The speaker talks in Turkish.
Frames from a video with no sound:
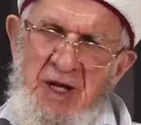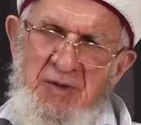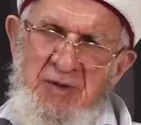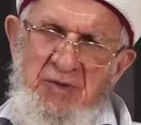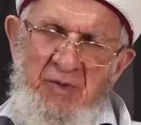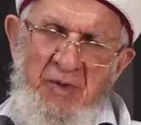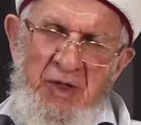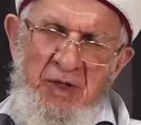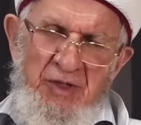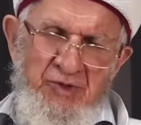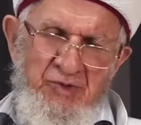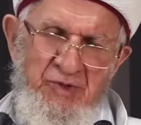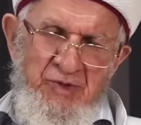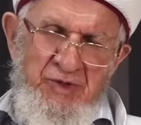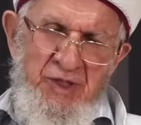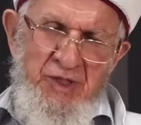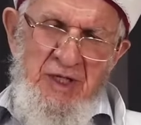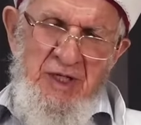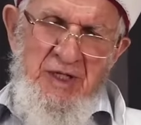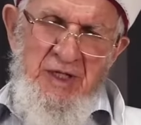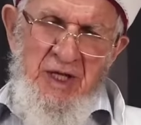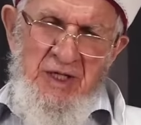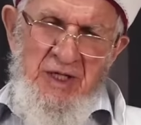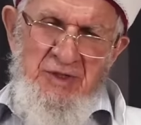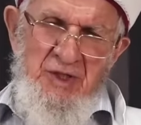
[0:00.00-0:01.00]
Ama
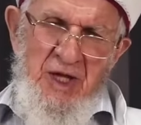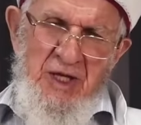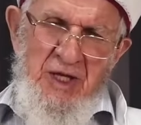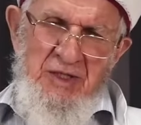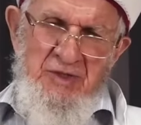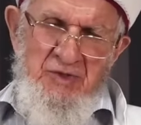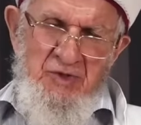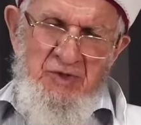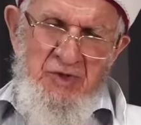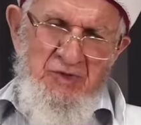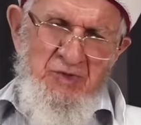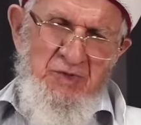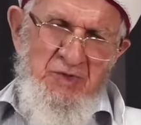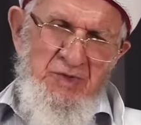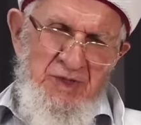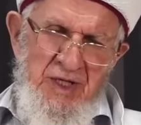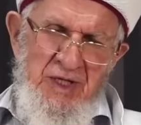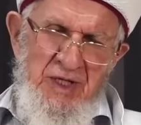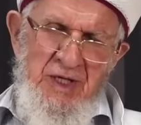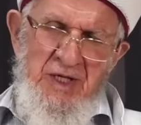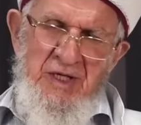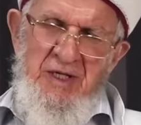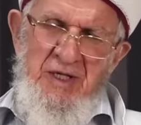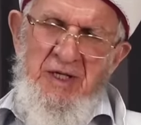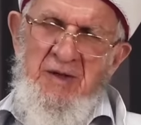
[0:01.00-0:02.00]
başımızdakiler şarkın
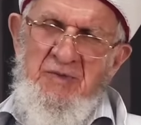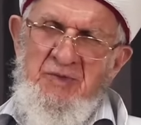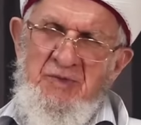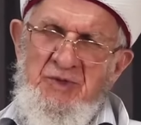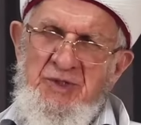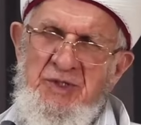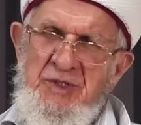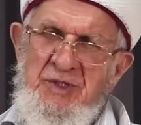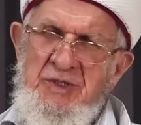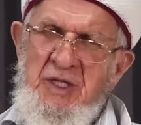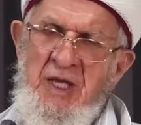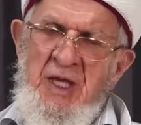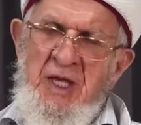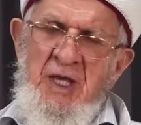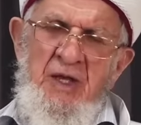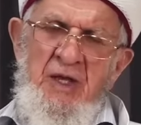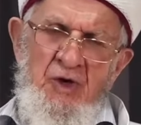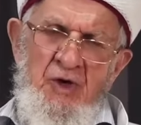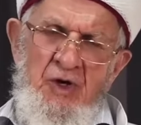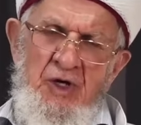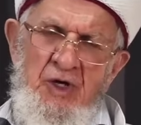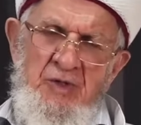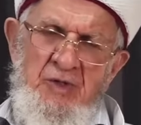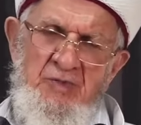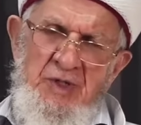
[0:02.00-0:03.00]
olduğumuzdan gerilemişiz.
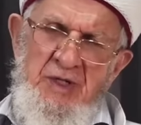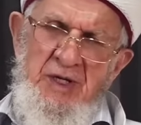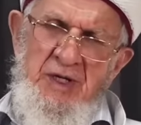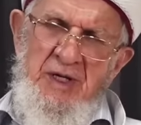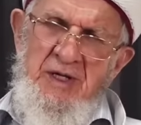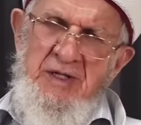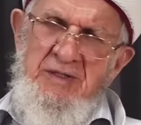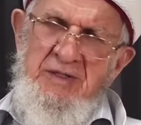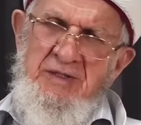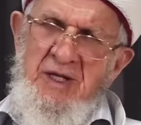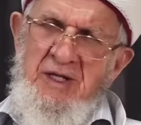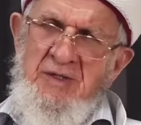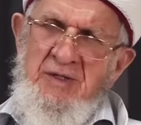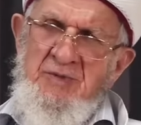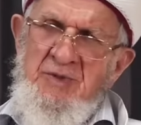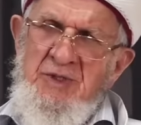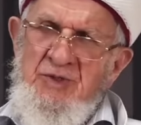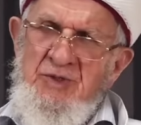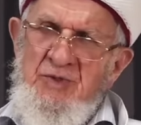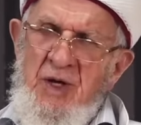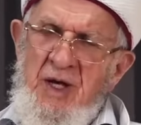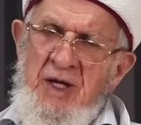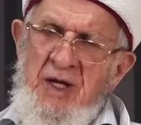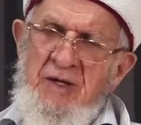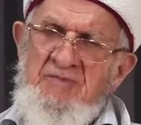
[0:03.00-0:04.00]
Öyle bir
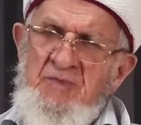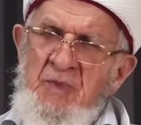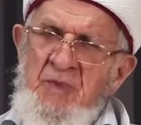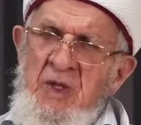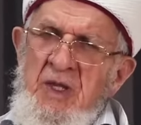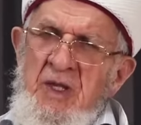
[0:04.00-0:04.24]
karakterimiz var.